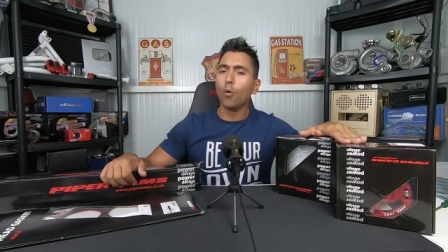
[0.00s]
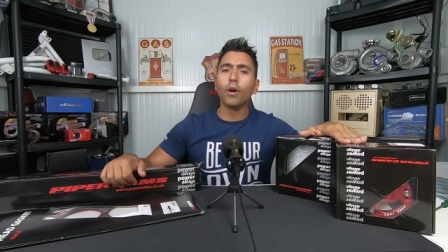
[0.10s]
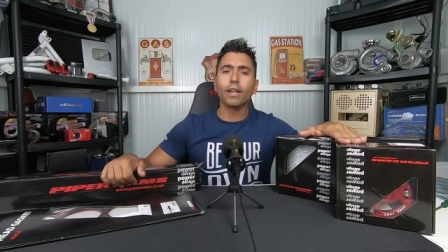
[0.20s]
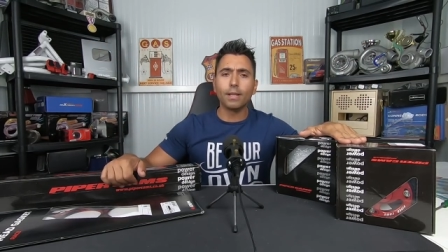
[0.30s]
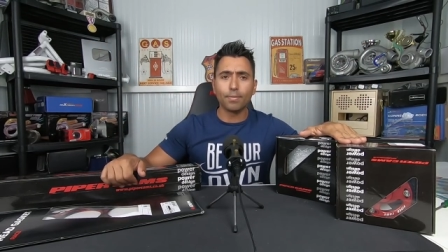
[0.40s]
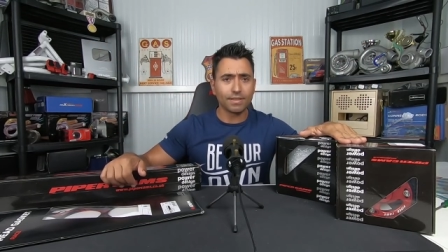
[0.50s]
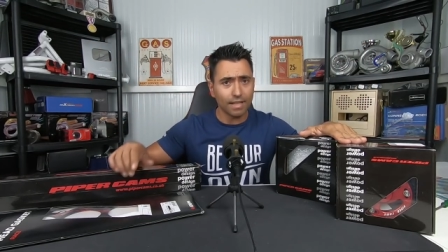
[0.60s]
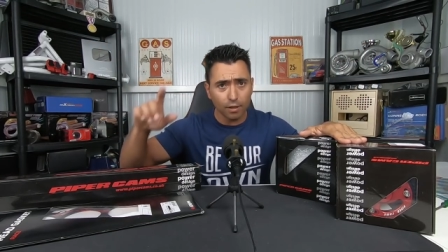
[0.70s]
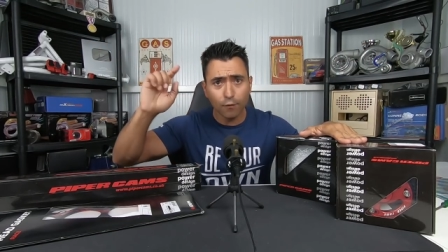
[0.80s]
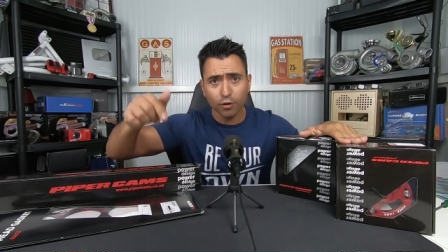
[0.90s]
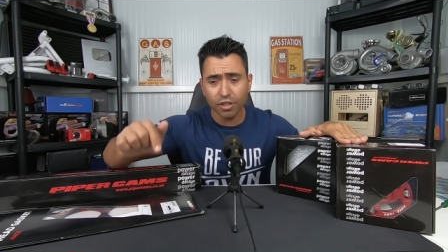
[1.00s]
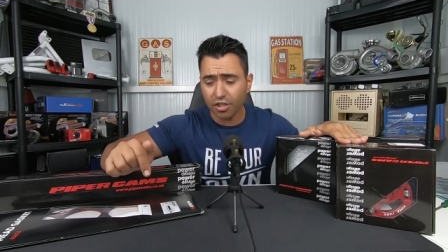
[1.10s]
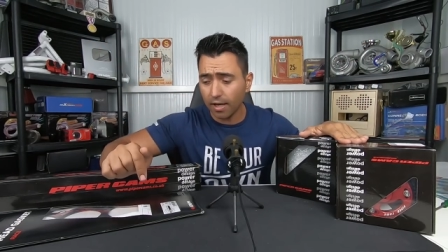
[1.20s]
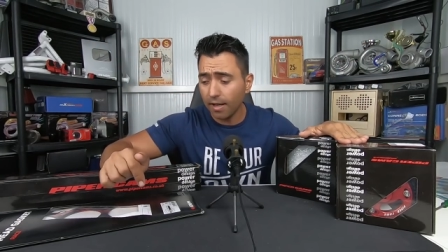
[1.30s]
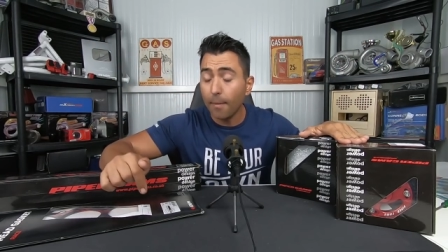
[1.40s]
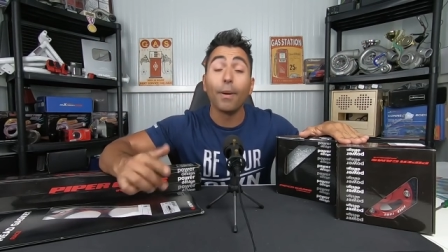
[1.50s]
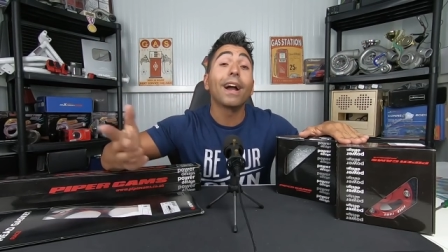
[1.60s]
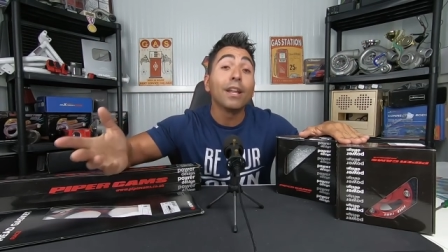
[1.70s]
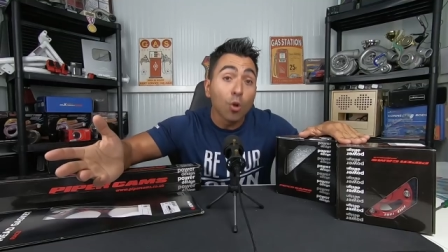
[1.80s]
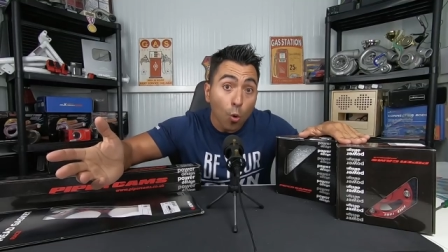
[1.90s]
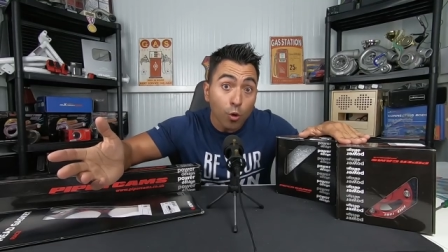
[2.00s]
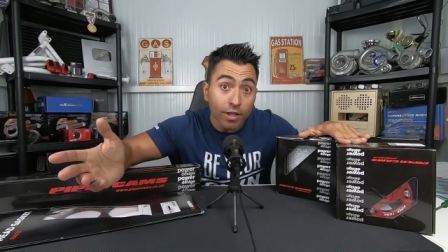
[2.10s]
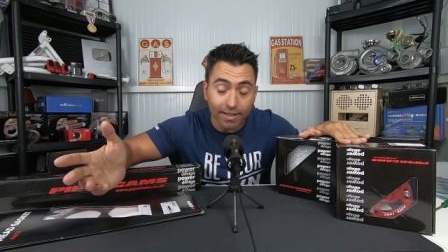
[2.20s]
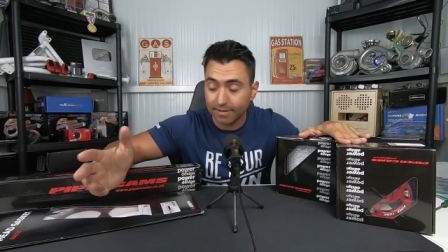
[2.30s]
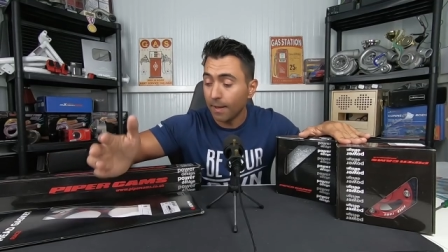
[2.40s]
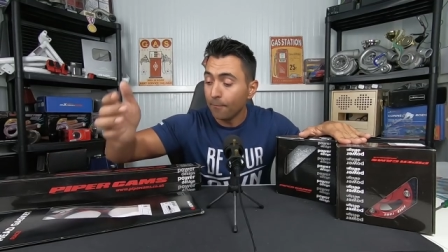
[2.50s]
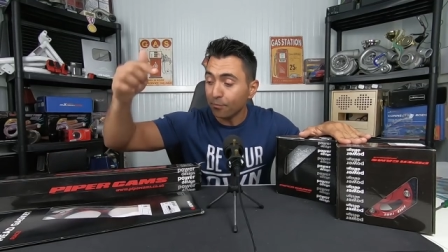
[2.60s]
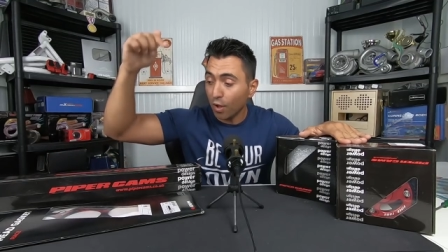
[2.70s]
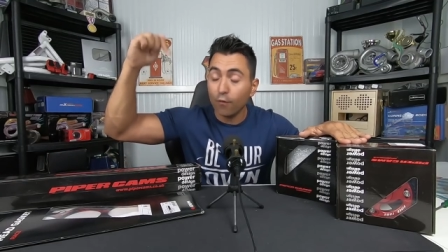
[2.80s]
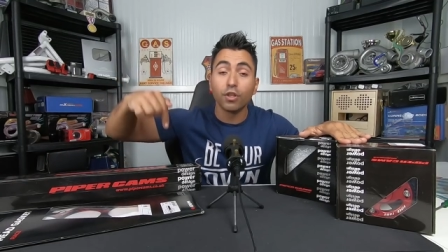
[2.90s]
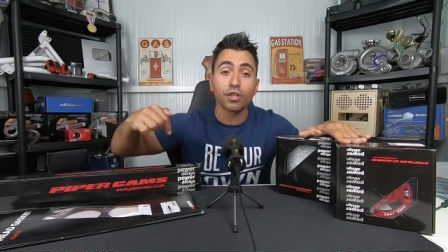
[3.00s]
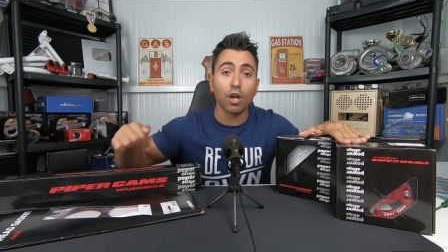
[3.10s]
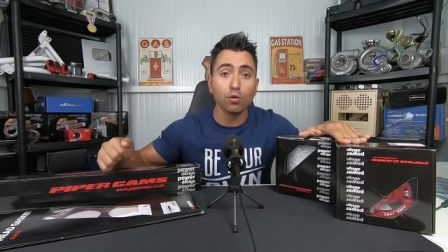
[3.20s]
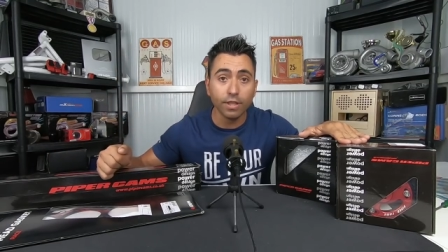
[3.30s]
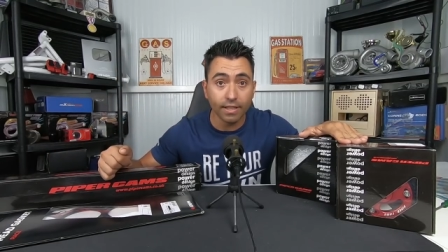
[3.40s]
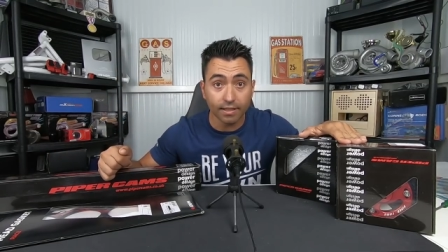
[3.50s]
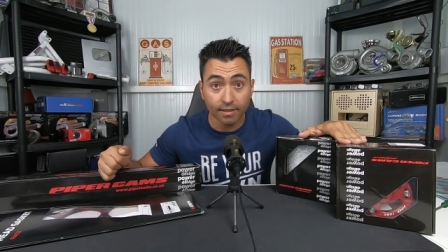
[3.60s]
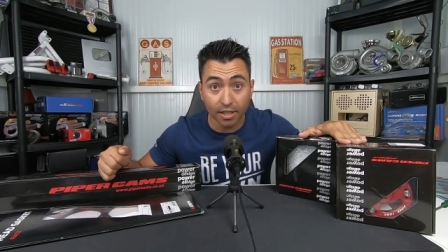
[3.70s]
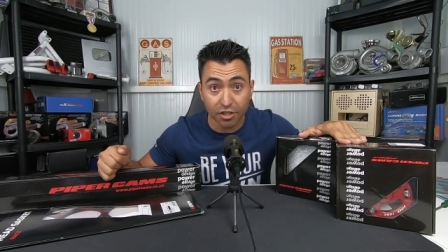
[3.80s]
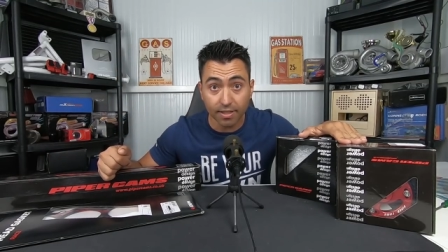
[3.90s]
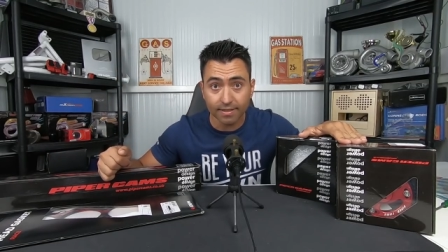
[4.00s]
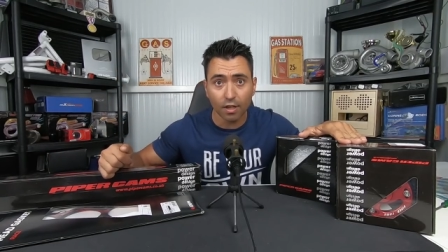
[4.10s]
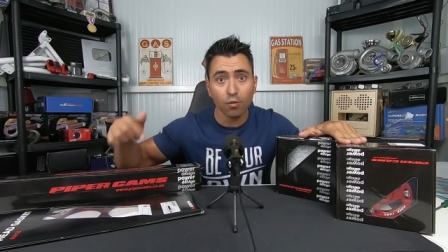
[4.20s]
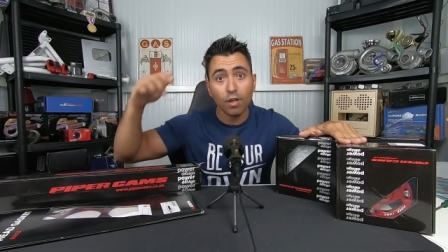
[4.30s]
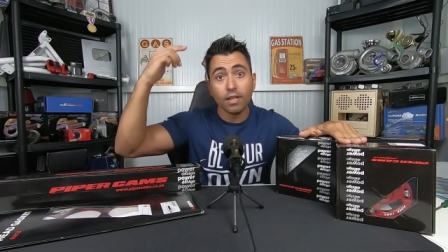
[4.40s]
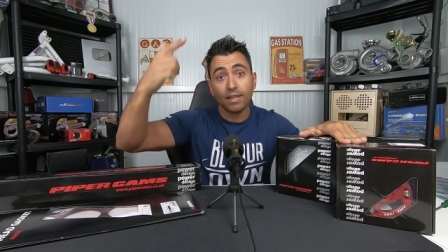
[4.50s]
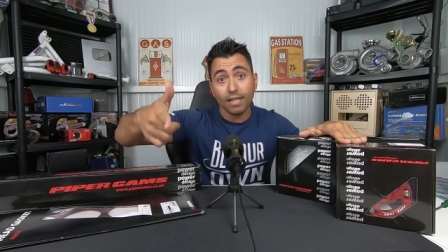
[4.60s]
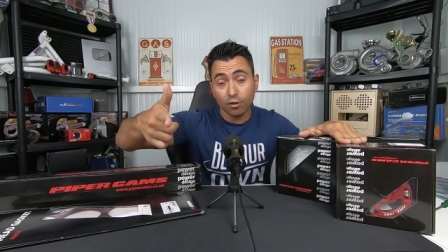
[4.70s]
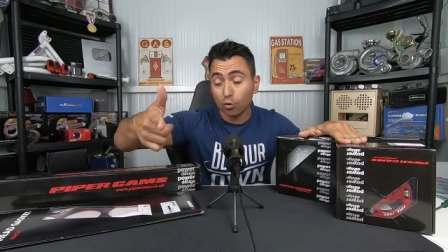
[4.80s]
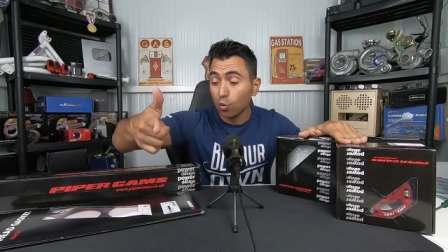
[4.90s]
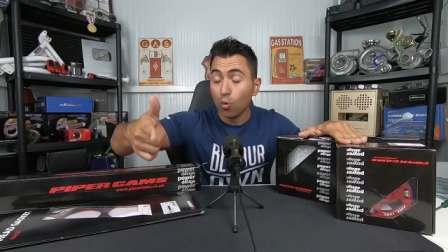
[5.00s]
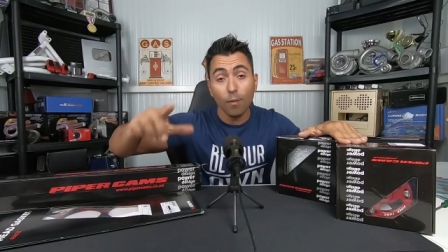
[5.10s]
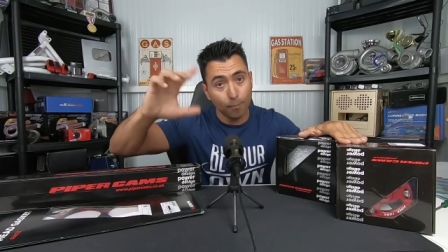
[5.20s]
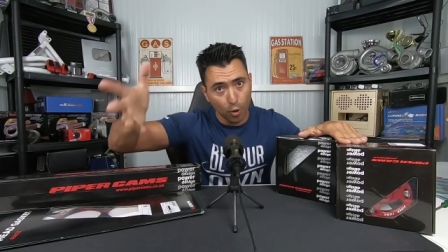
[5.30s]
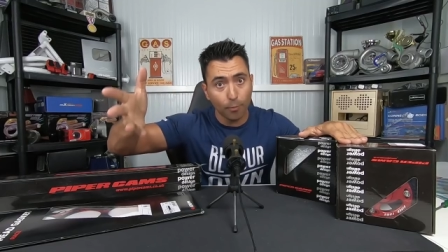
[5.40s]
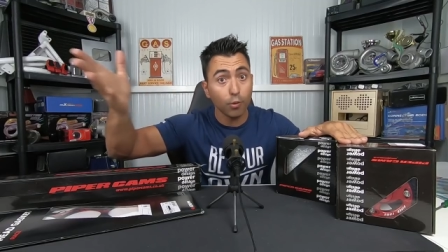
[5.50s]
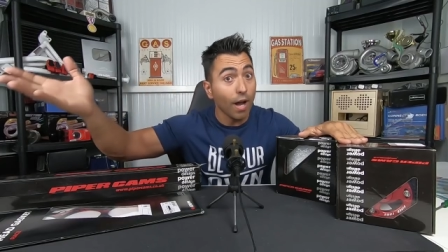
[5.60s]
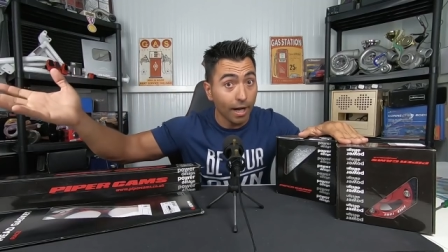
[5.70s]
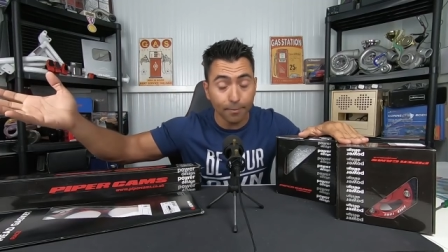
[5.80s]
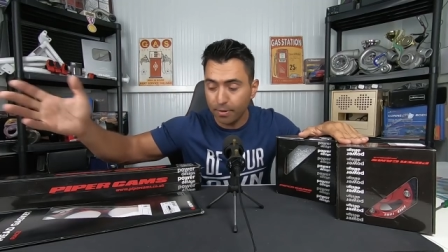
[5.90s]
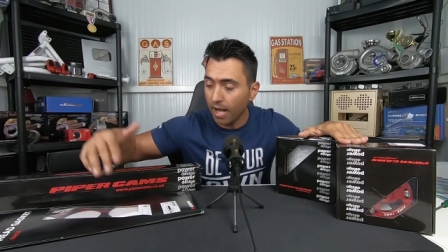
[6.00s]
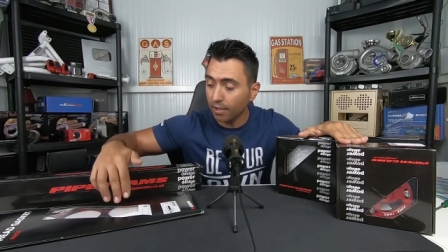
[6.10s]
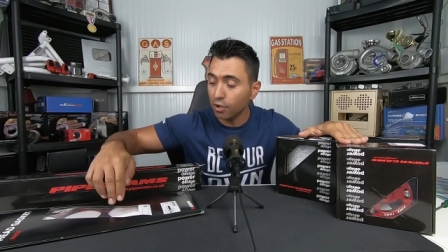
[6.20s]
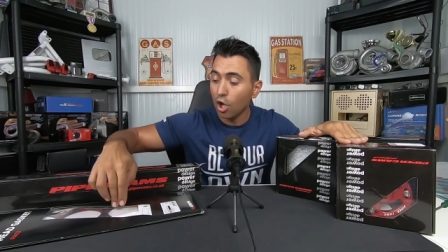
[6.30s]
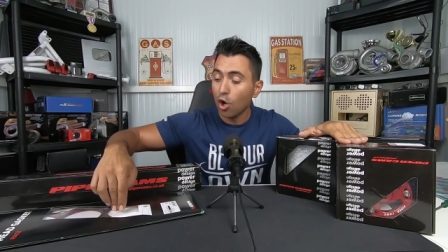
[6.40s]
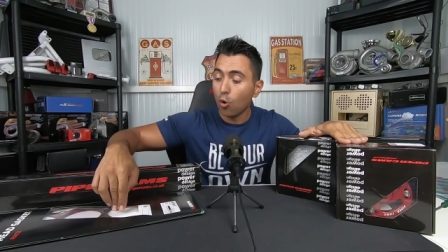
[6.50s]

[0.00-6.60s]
um grande passado. Eu vou deixar, para quem não conhece, eu vou deixar o link na descrição, tanto do próprio Arrepiado,